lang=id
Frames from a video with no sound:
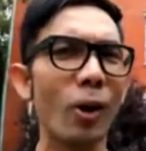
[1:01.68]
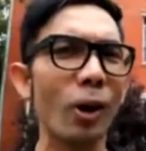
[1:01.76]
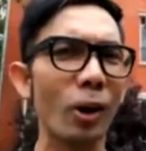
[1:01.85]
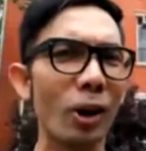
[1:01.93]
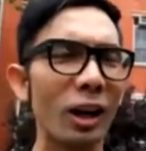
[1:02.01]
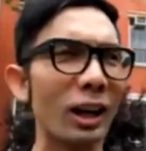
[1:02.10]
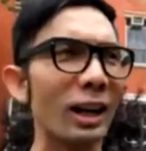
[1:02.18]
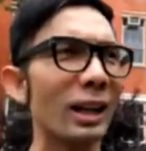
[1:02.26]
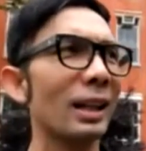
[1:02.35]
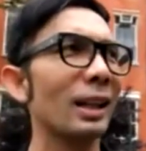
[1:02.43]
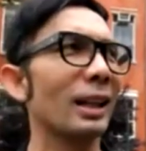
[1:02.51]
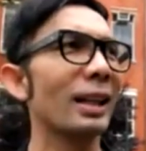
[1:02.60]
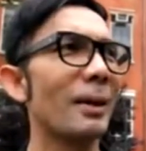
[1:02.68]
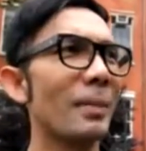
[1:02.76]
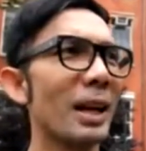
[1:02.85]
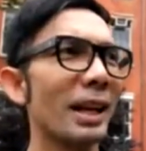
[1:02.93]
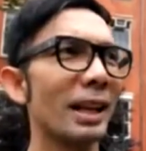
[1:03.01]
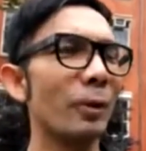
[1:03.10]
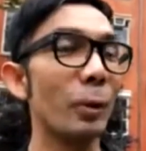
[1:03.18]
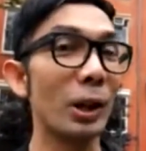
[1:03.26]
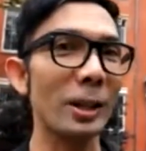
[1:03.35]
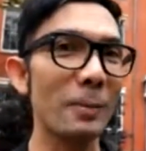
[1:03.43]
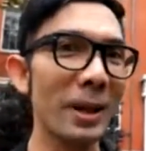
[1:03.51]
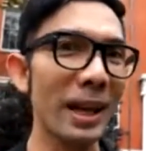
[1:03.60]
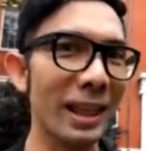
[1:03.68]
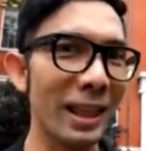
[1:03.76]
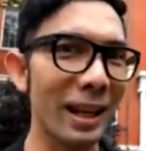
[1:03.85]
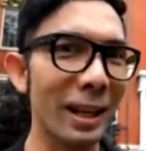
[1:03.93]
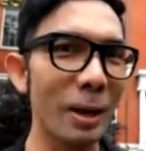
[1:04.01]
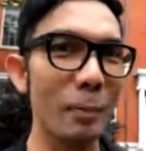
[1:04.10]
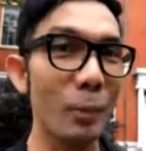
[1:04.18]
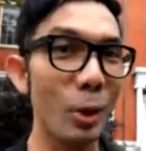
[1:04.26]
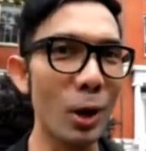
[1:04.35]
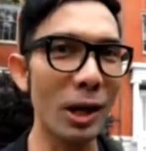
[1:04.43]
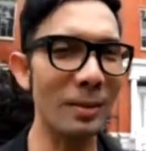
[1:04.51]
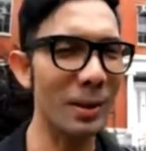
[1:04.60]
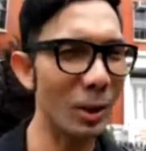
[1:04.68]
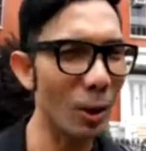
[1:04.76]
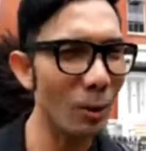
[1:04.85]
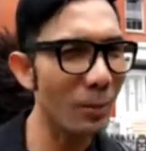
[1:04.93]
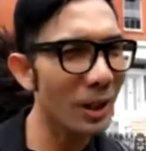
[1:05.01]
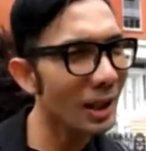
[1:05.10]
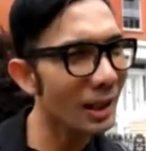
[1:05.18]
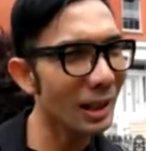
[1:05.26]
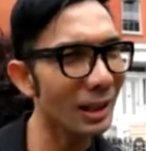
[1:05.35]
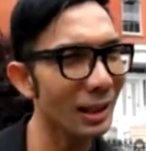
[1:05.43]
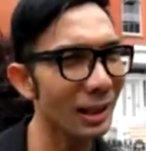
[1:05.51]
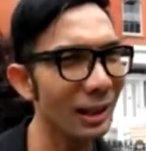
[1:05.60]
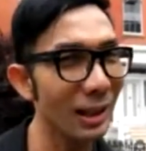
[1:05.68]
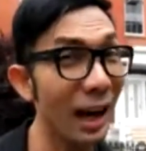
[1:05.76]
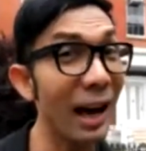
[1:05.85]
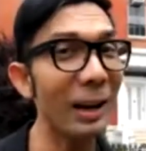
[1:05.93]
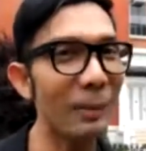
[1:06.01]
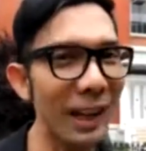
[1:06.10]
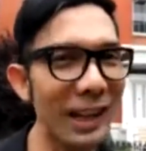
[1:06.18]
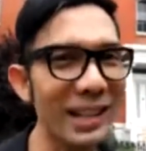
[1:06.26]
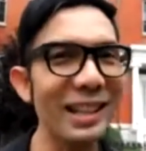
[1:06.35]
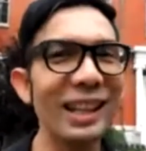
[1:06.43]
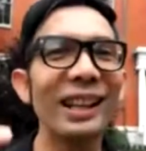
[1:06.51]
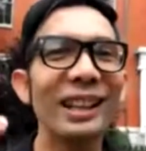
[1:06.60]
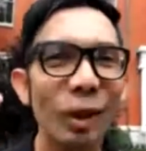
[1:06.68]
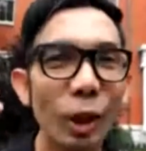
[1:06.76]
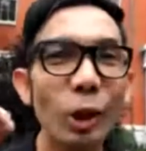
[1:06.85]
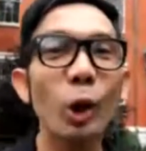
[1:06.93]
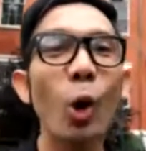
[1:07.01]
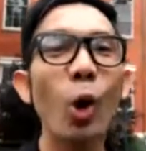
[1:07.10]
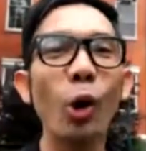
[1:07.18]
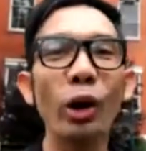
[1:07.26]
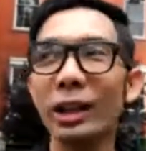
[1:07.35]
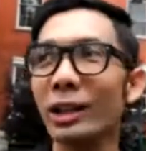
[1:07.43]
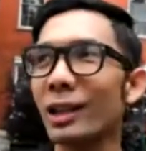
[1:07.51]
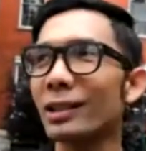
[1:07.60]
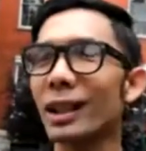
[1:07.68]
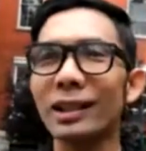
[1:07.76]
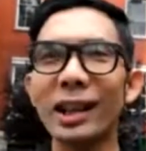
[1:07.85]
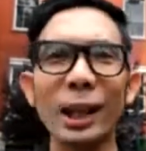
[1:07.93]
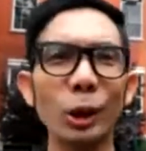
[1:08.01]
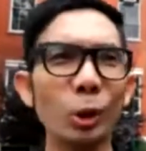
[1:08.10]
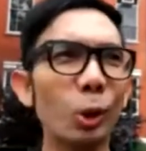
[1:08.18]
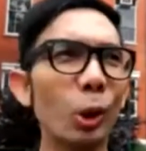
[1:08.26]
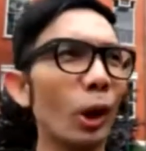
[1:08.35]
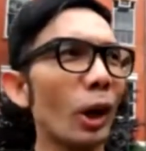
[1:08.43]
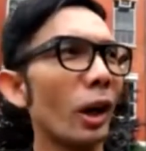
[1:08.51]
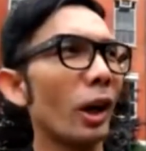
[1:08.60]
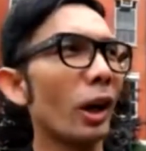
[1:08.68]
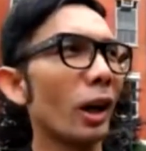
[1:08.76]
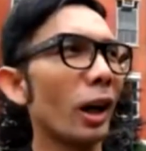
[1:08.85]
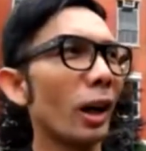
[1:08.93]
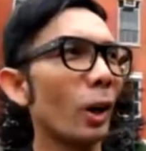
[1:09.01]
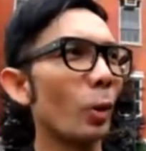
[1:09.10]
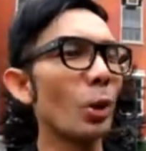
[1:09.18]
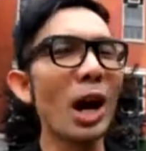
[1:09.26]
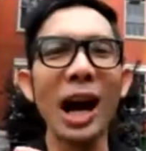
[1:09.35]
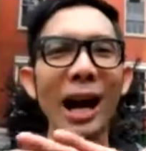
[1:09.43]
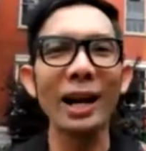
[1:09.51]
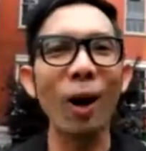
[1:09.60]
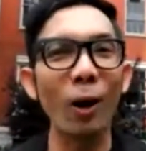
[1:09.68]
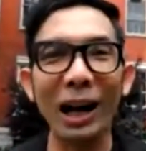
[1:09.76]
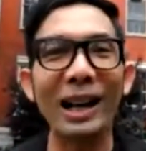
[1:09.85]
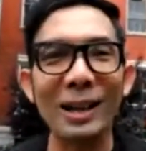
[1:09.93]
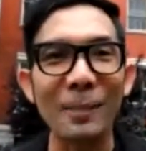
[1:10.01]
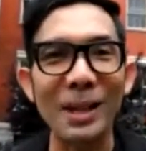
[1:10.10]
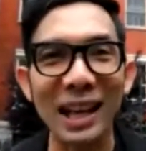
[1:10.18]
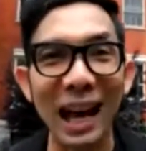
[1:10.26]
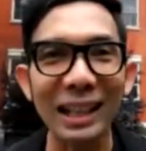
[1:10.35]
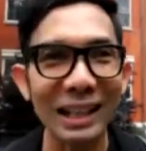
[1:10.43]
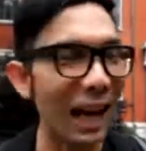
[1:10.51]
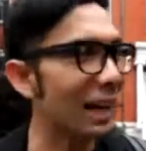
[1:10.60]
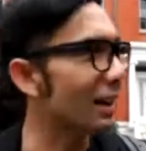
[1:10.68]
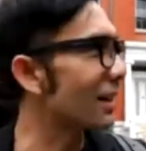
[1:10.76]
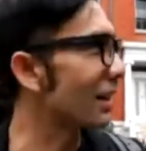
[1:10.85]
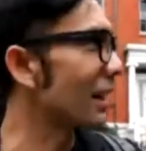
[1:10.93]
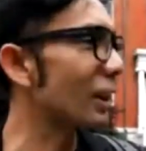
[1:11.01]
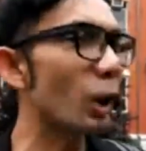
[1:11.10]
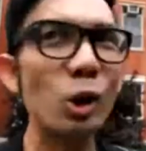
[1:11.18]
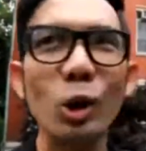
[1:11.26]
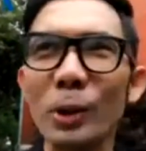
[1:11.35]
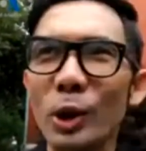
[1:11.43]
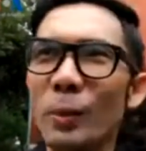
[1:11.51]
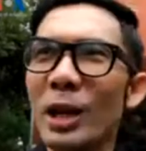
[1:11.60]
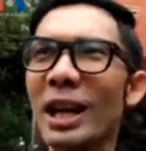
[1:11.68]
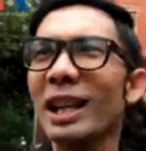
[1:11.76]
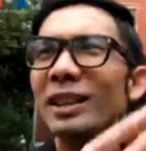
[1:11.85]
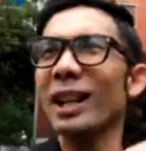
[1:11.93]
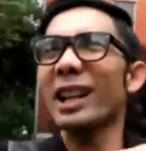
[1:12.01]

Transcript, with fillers: horror yang main Will Smith berhubungan sama zombie. I Am Legend. Yo, yang ceritanya tuh uh, udah nggak ada orang sama sekali kan di sini terus zombie-zombinya datang